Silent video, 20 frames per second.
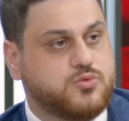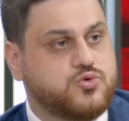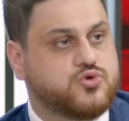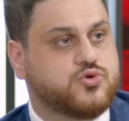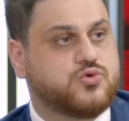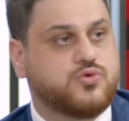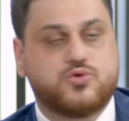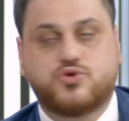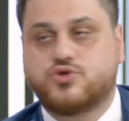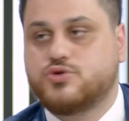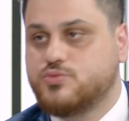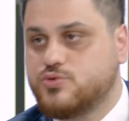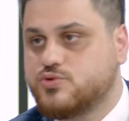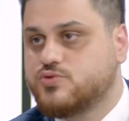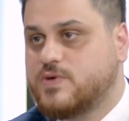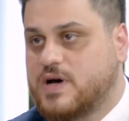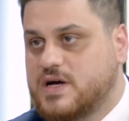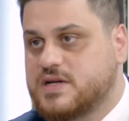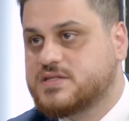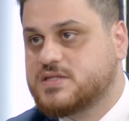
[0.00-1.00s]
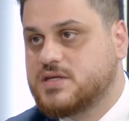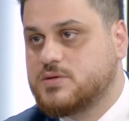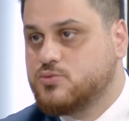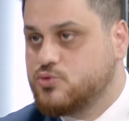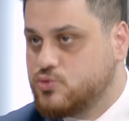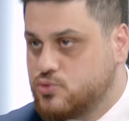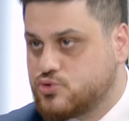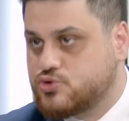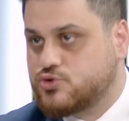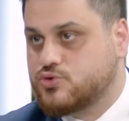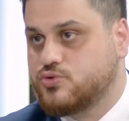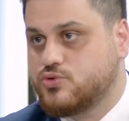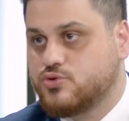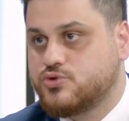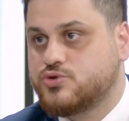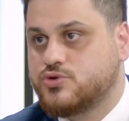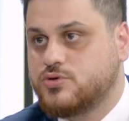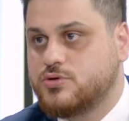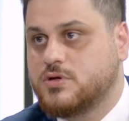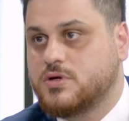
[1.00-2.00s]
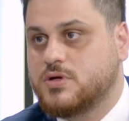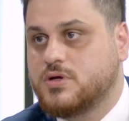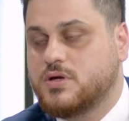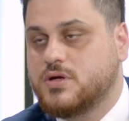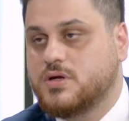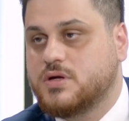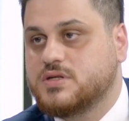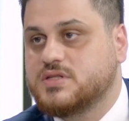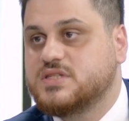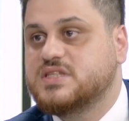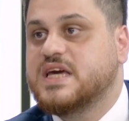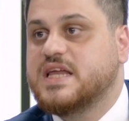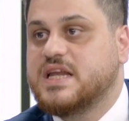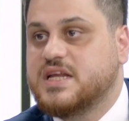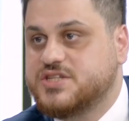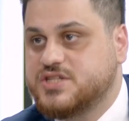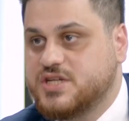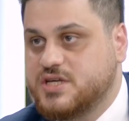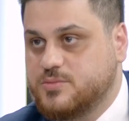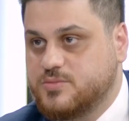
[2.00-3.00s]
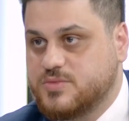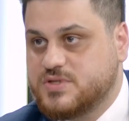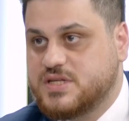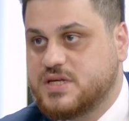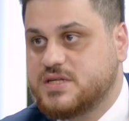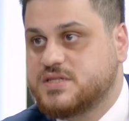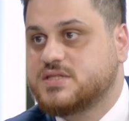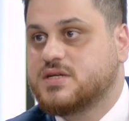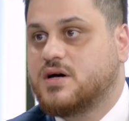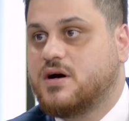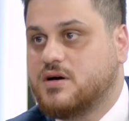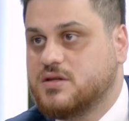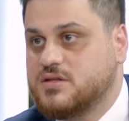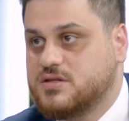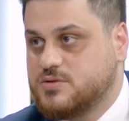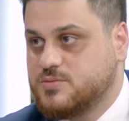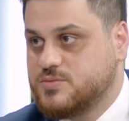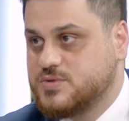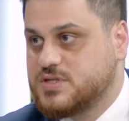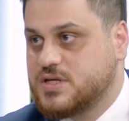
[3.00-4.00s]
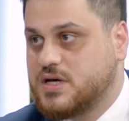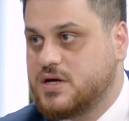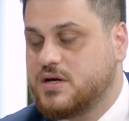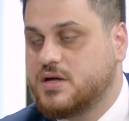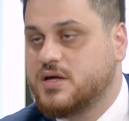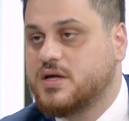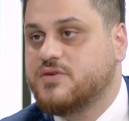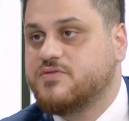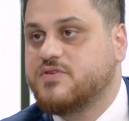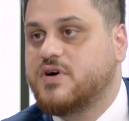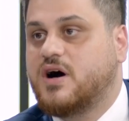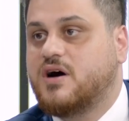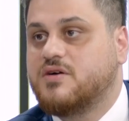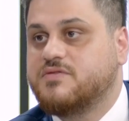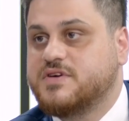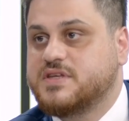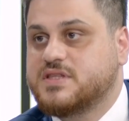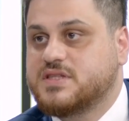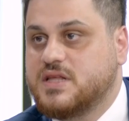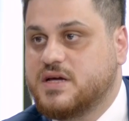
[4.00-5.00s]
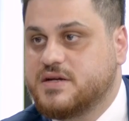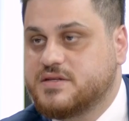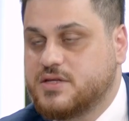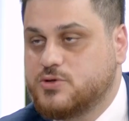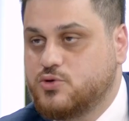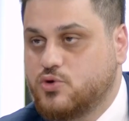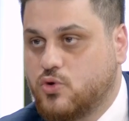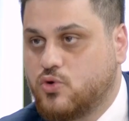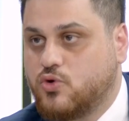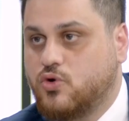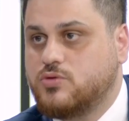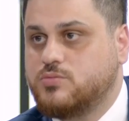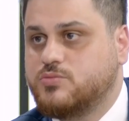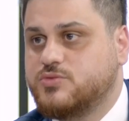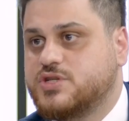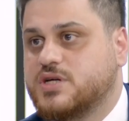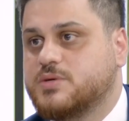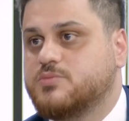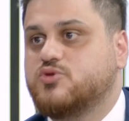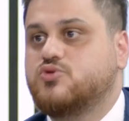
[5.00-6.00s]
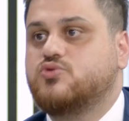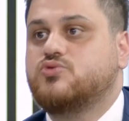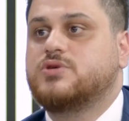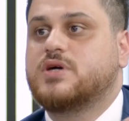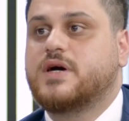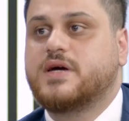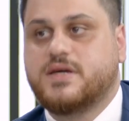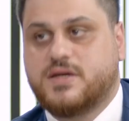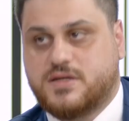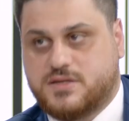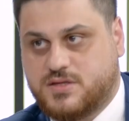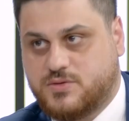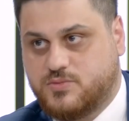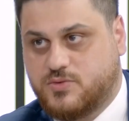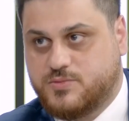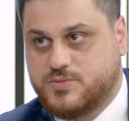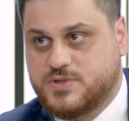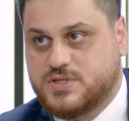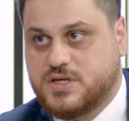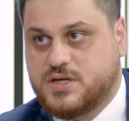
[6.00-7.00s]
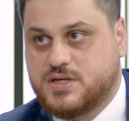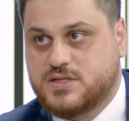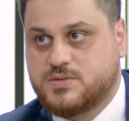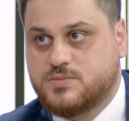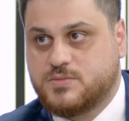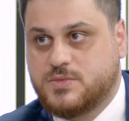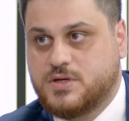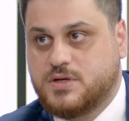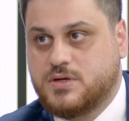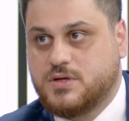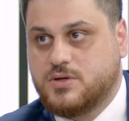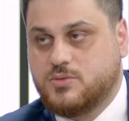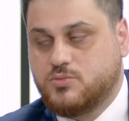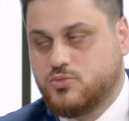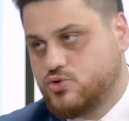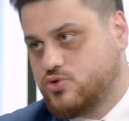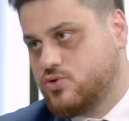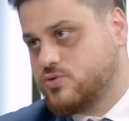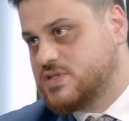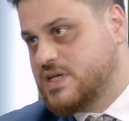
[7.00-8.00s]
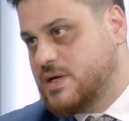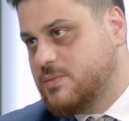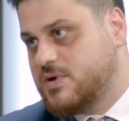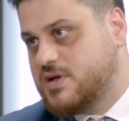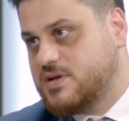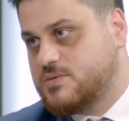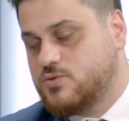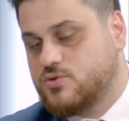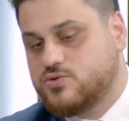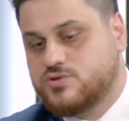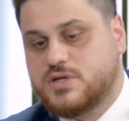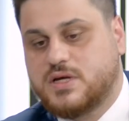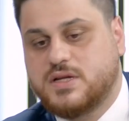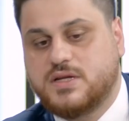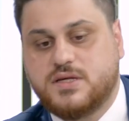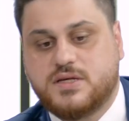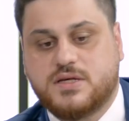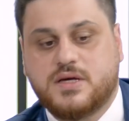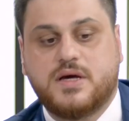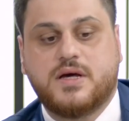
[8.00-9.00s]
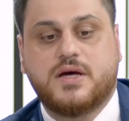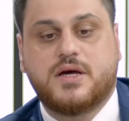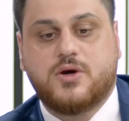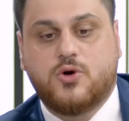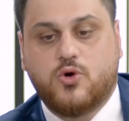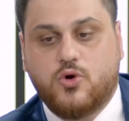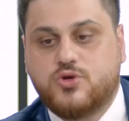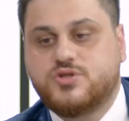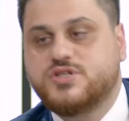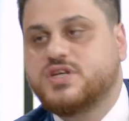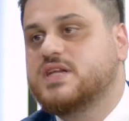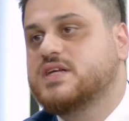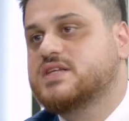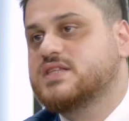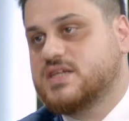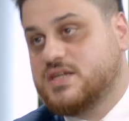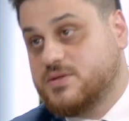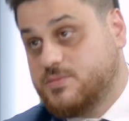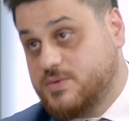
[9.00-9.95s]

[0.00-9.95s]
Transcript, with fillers: 3 kuruşumuz varsa bu 3 kuruşu geleceğimize, sağlığımıza ve afetlerde yok olmayacak bir dünyaya yatırmamız lazım. Bu çok temel bir özellik. Öncelikleri